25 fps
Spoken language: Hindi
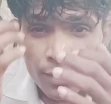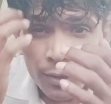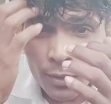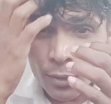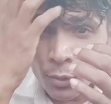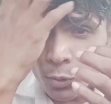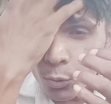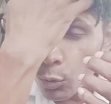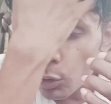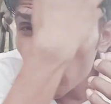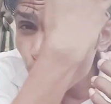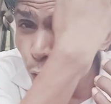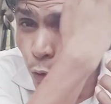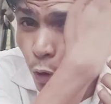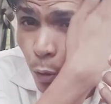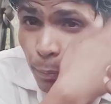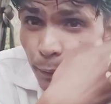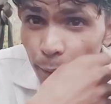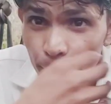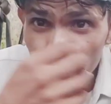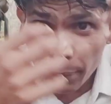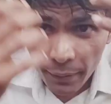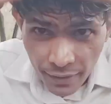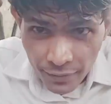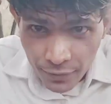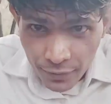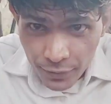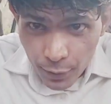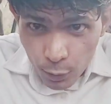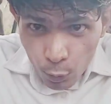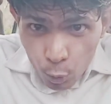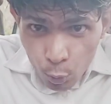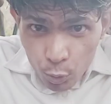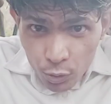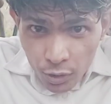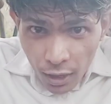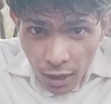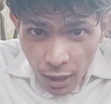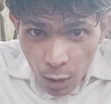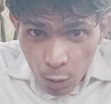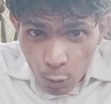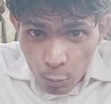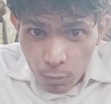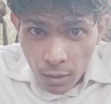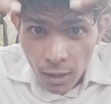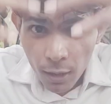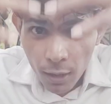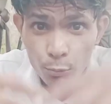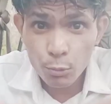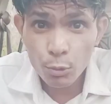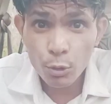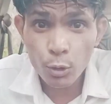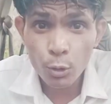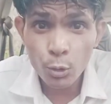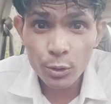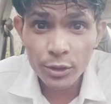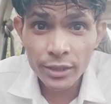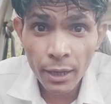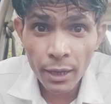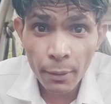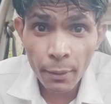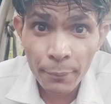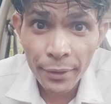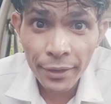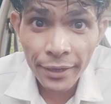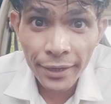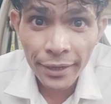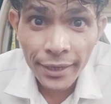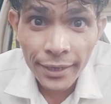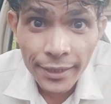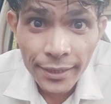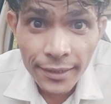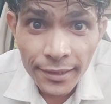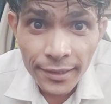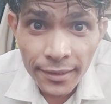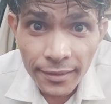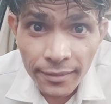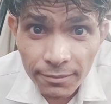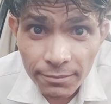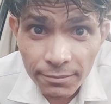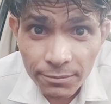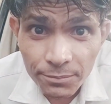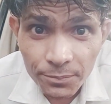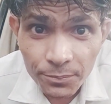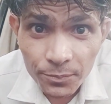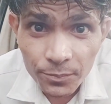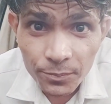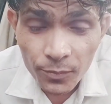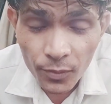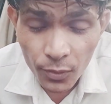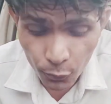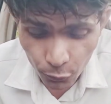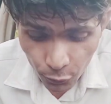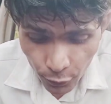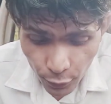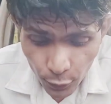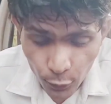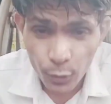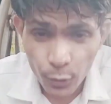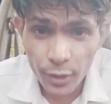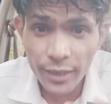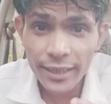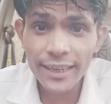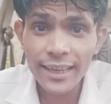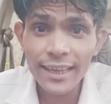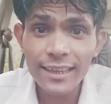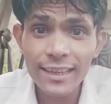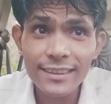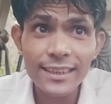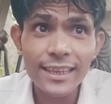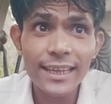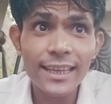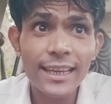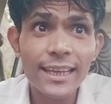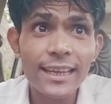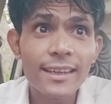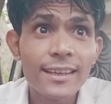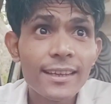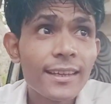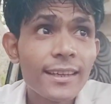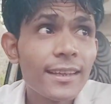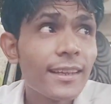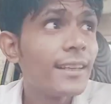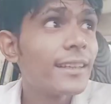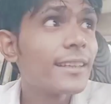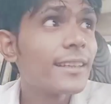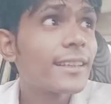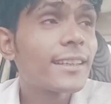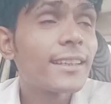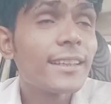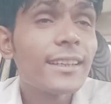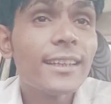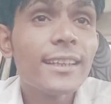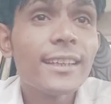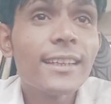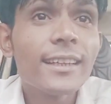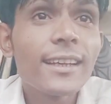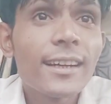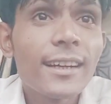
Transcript: कोई टोपी पहनते हैं उठा हुआ वो हो गया बरेली फिर कोई कहते हैं कि आ,